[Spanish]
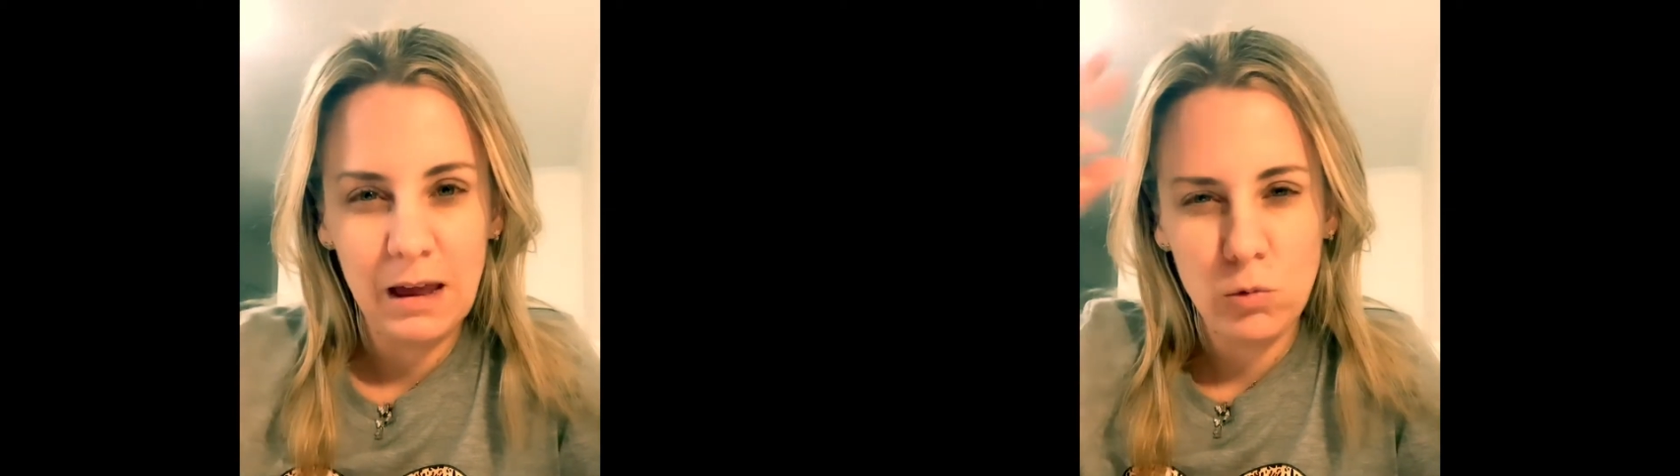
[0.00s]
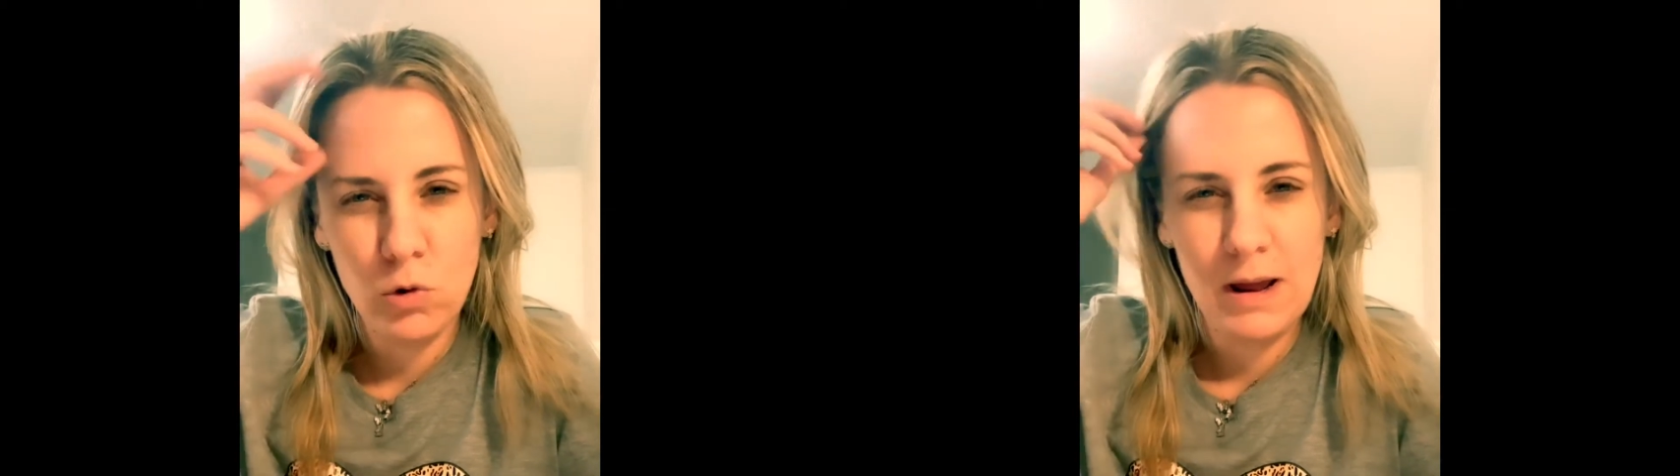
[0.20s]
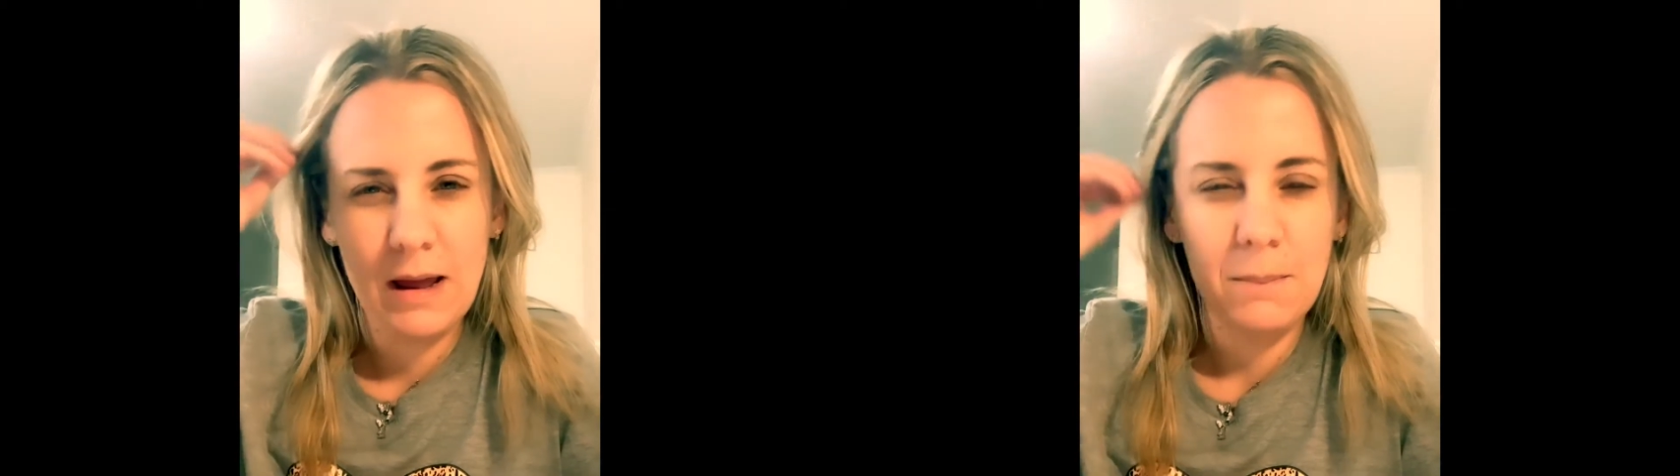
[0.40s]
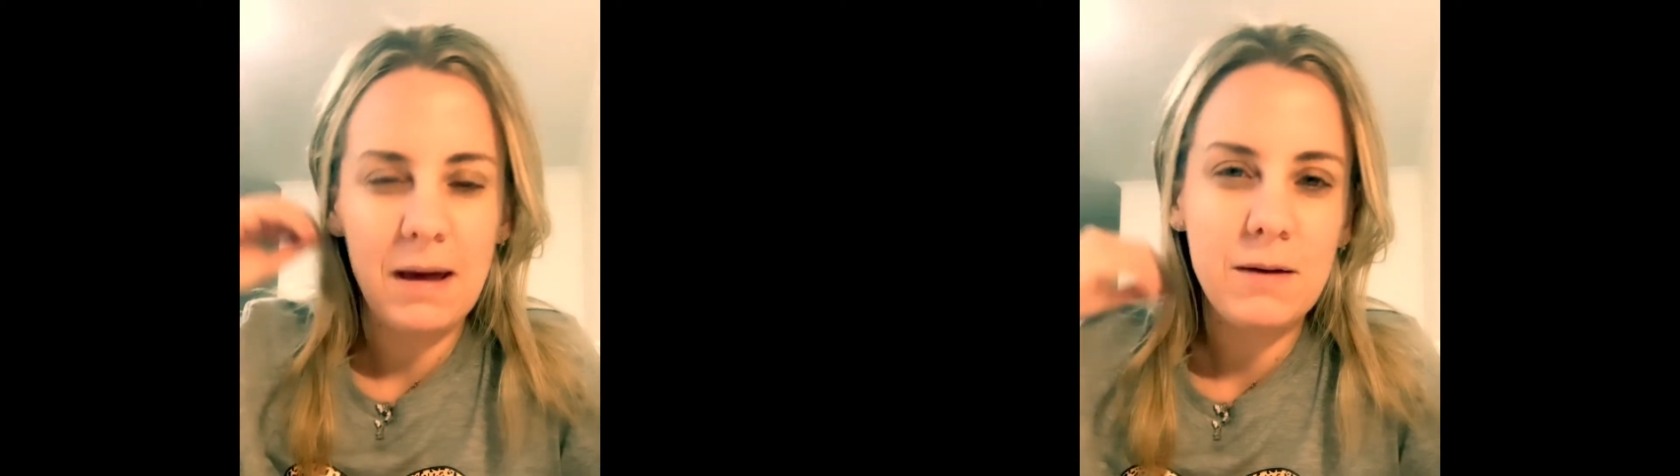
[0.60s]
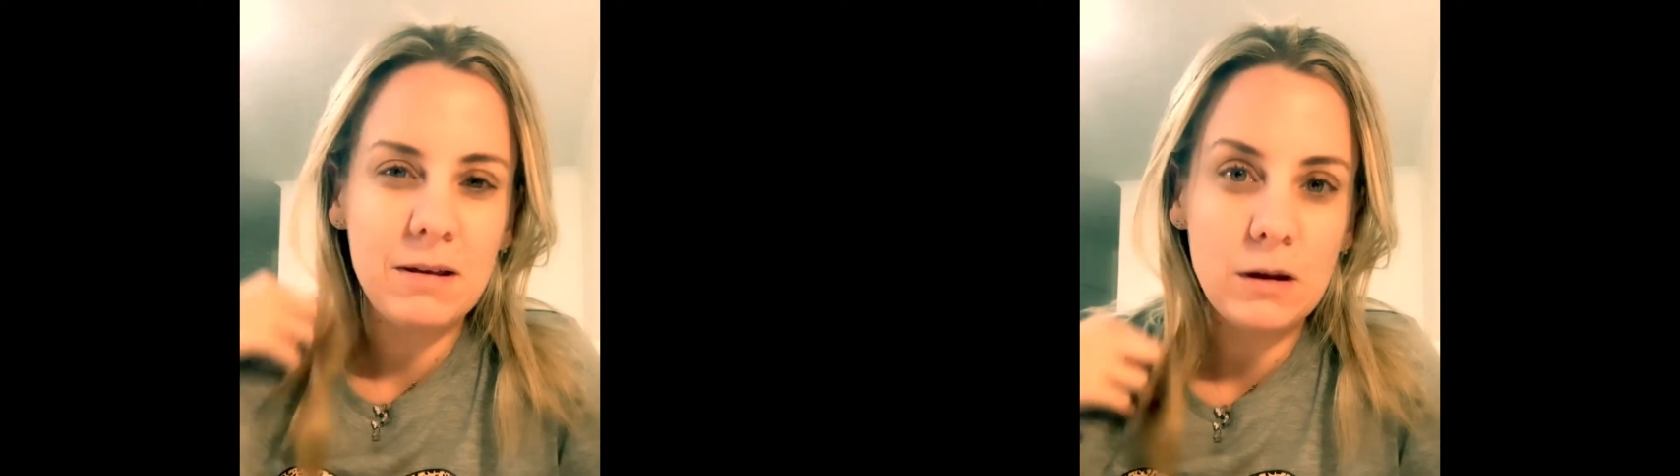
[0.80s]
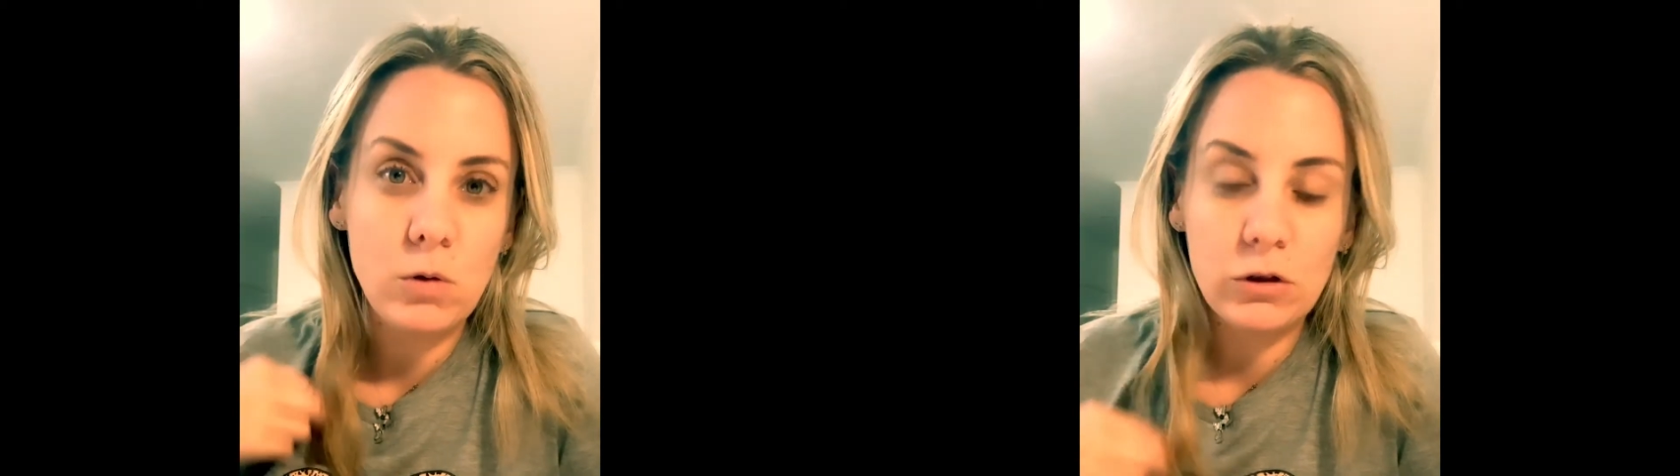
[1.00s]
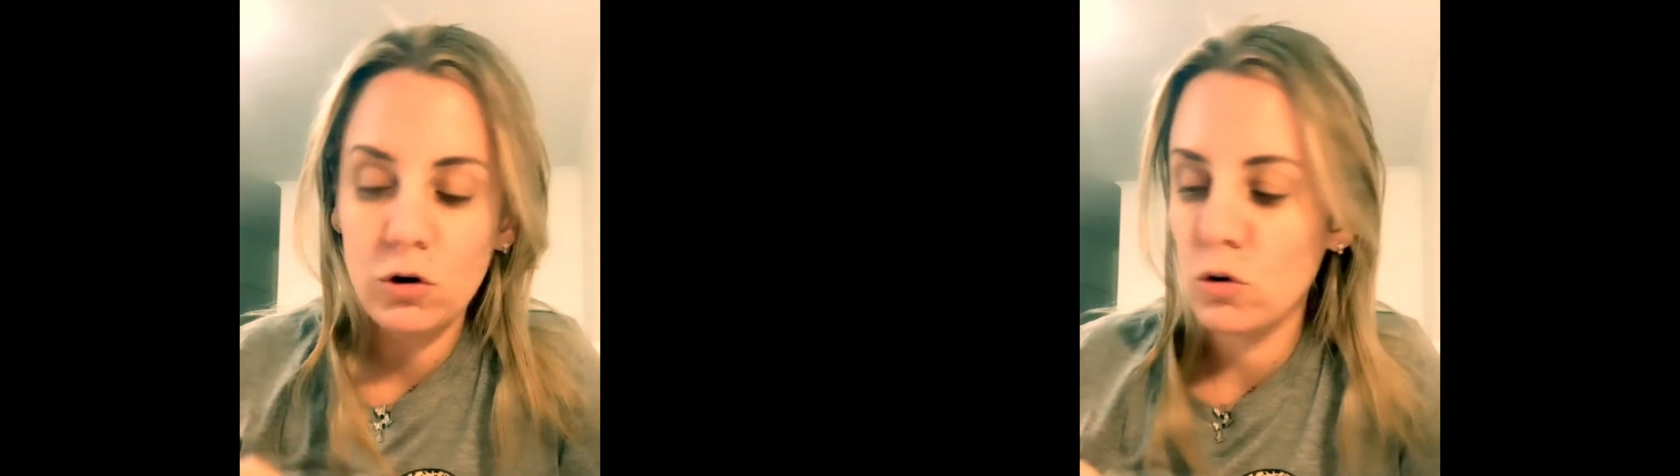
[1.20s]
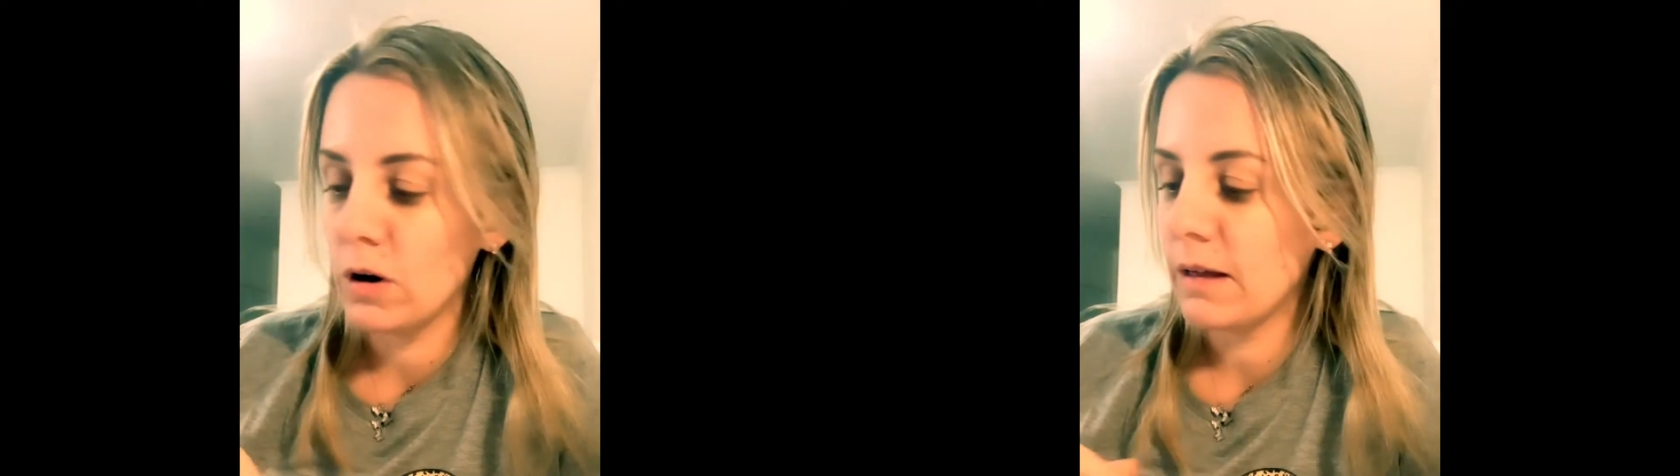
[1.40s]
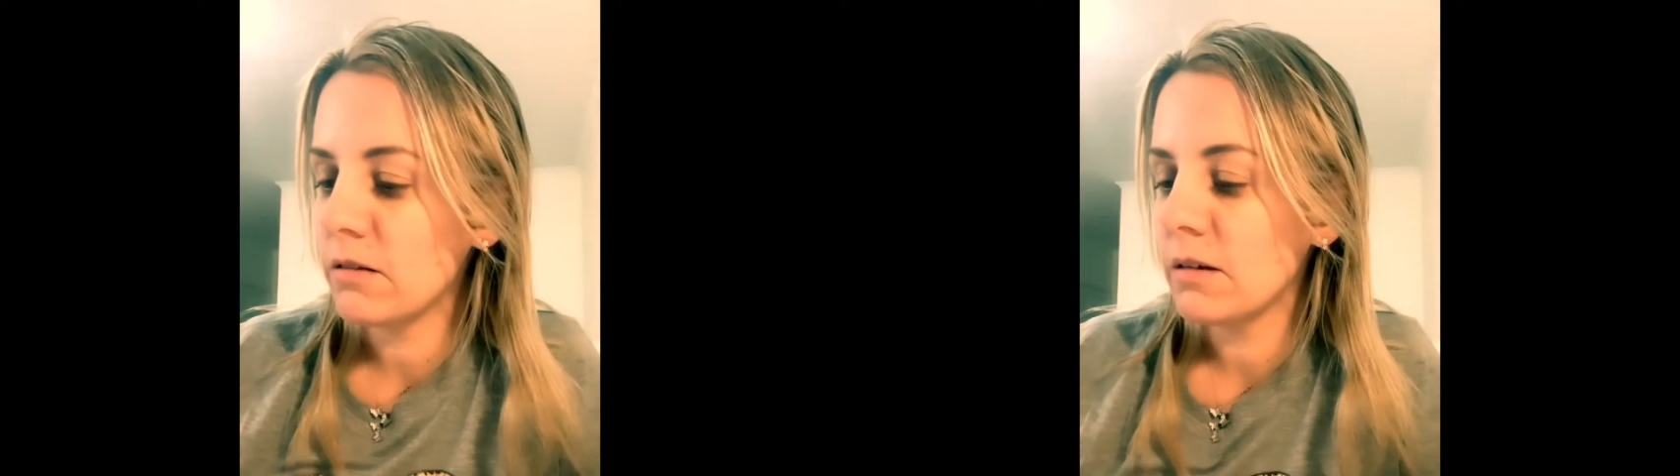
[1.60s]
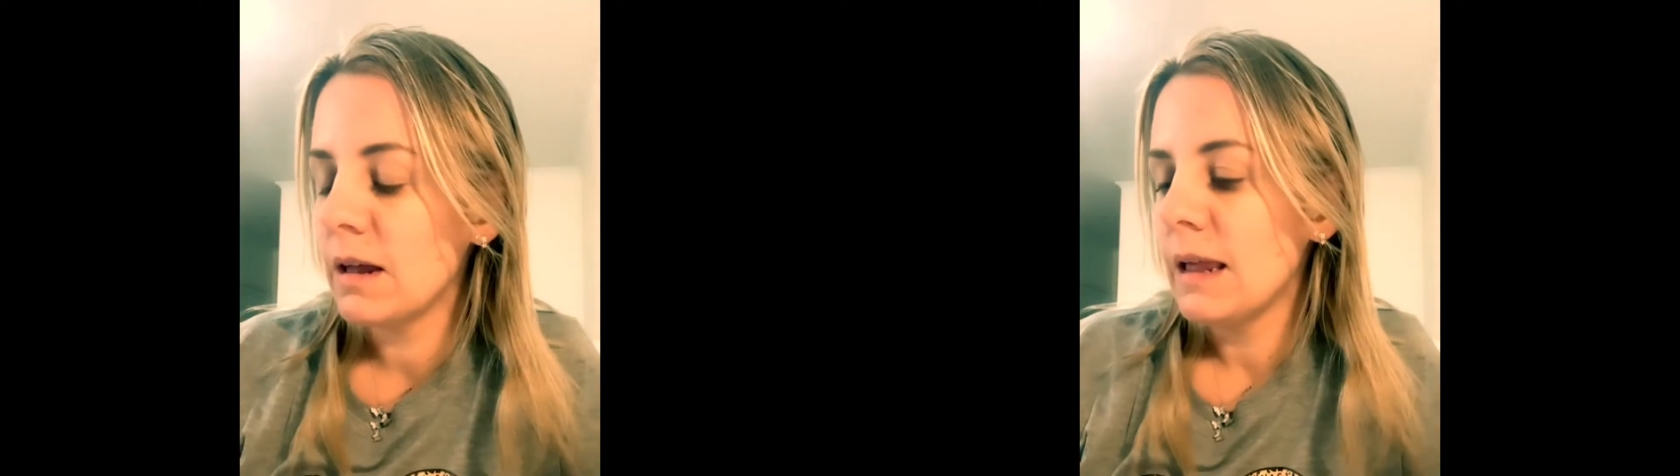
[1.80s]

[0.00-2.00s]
dure más de 24 horas.